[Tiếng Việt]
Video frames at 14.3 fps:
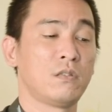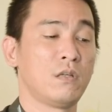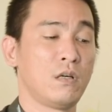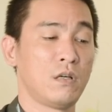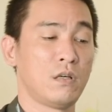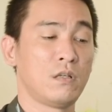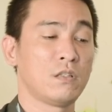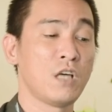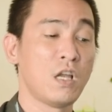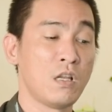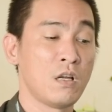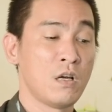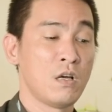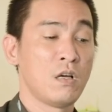uh,
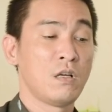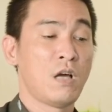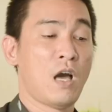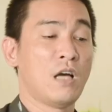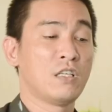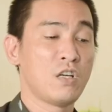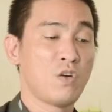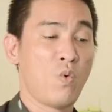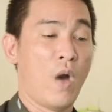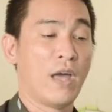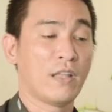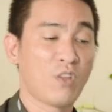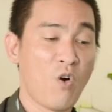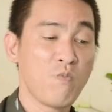sinh ha, sức
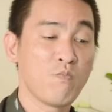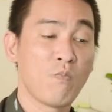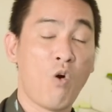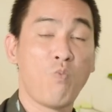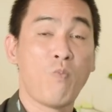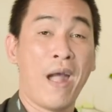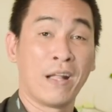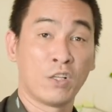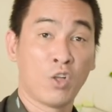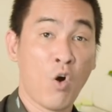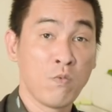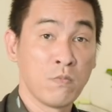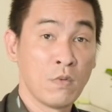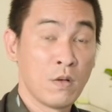khỏe tốt bổn mạng
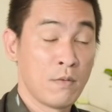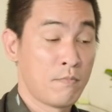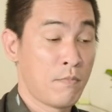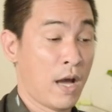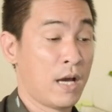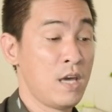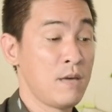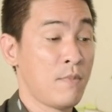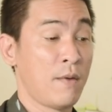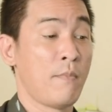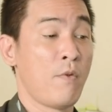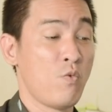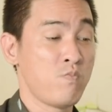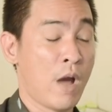tốt mà khi mà
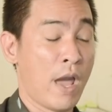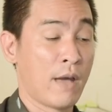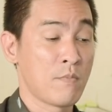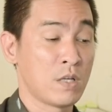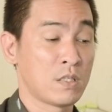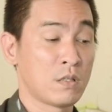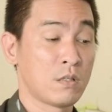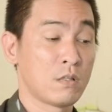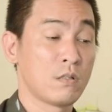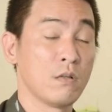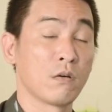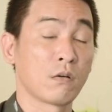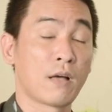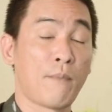bổn mạng mà
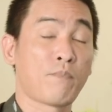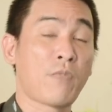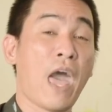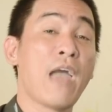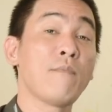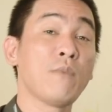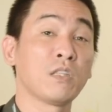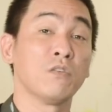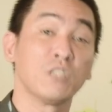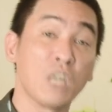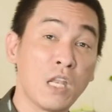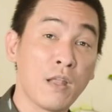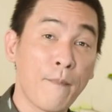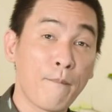được gặp tháng mà tương
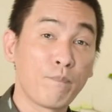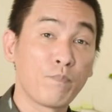sinh đó,